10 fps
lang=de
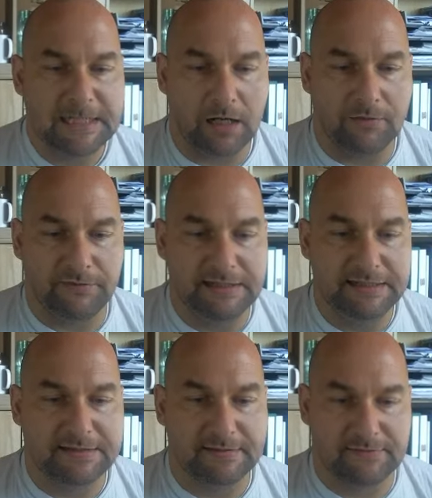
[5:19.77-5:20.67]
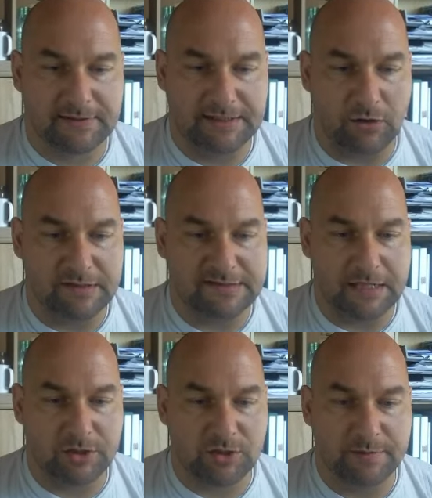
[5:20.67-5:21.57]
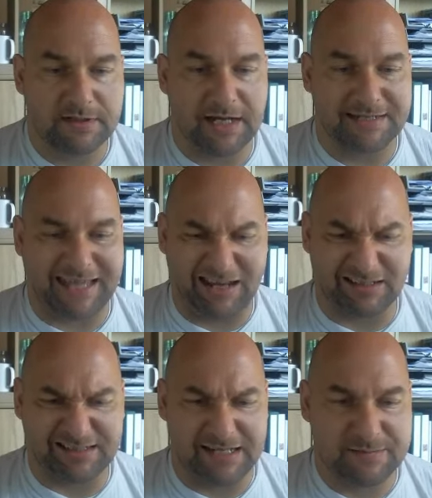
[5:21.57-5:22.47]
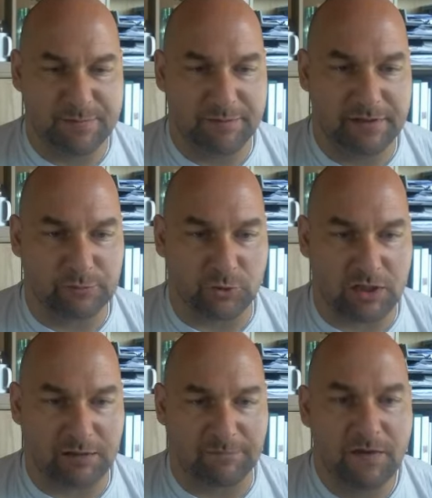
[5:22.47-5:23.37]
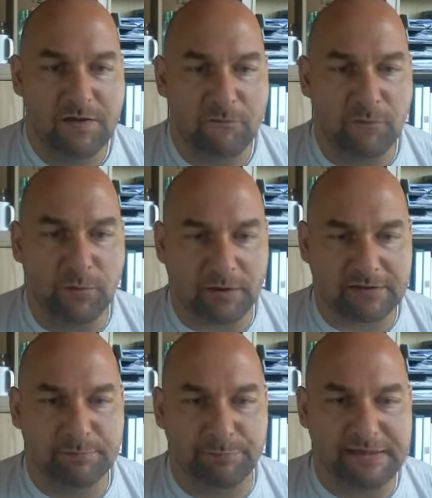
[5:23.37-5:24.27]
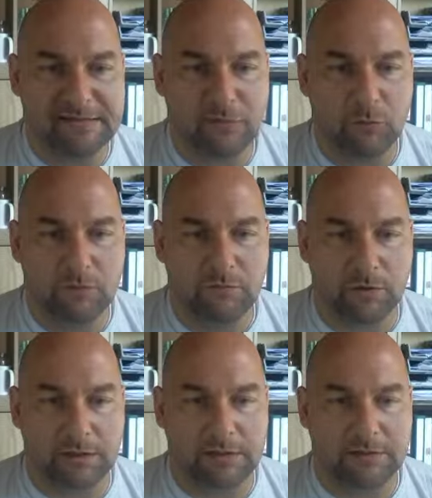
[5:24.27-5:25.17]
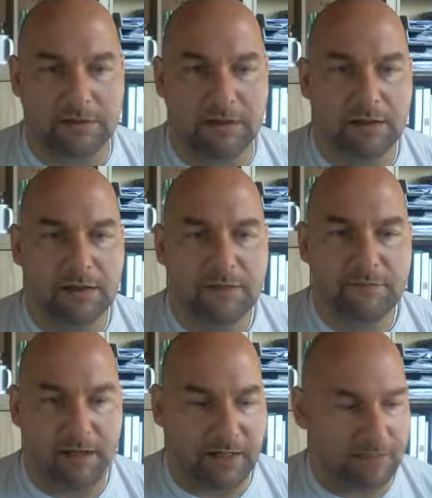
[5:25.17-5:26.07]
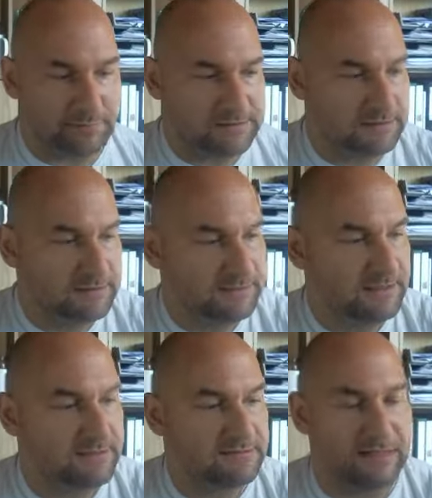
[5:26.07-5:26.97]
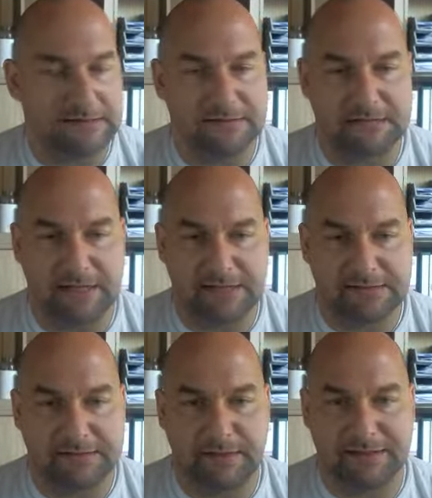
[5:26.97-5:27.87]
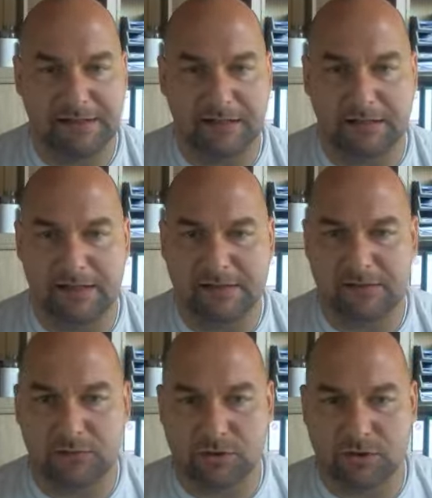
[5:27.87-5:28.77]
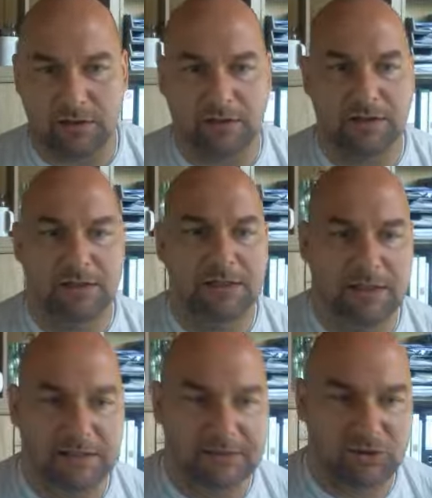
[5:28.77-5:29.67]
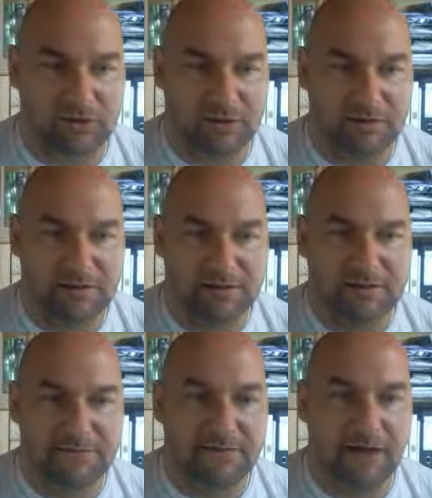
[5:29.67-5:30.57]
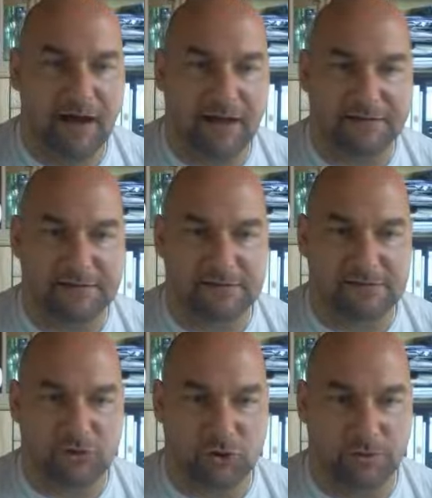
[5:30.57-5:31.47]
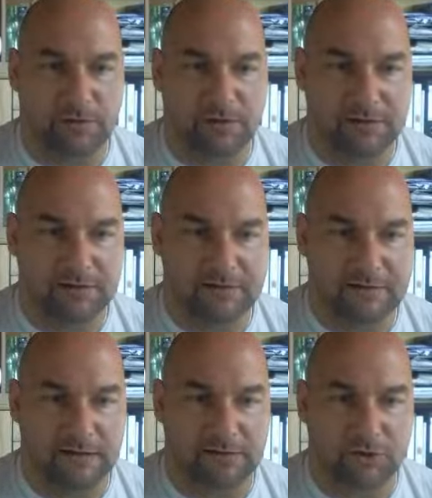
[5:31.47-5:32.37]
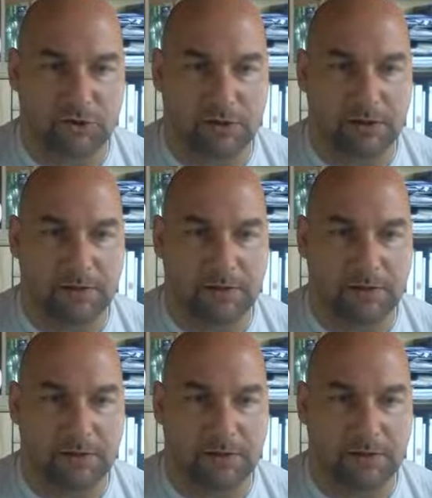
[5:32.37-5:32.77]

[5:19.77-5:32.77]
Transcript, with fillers: Auf Heat genau dieselbe Geschwindigkeit, 330 mm Rohrschlag. Wirkt ein bisschen unwirklich, aber ist tatsächlich ernst gemeint. 330 Durchschlag ist schon ein hartes Stück, ein richtig hartes Stück.